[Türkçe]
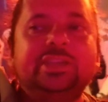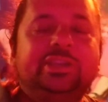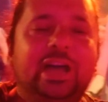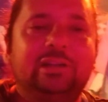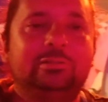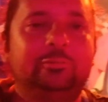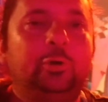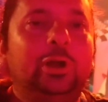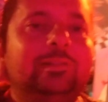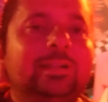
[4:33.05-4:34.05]
Yarın
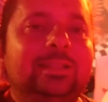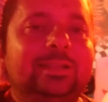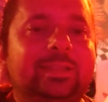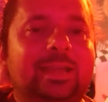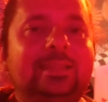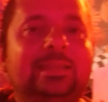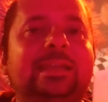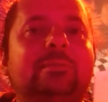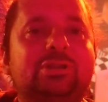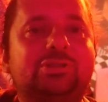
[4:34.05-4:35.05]
fuar alanından
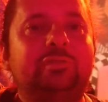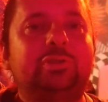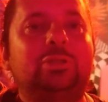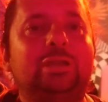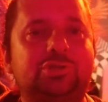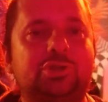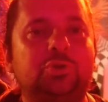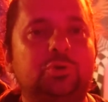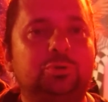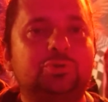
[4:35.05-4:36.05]
yine başka videolar
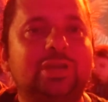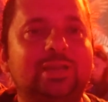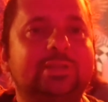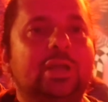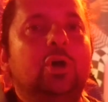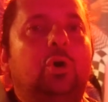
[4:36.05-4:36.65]
çekiyor olacağız.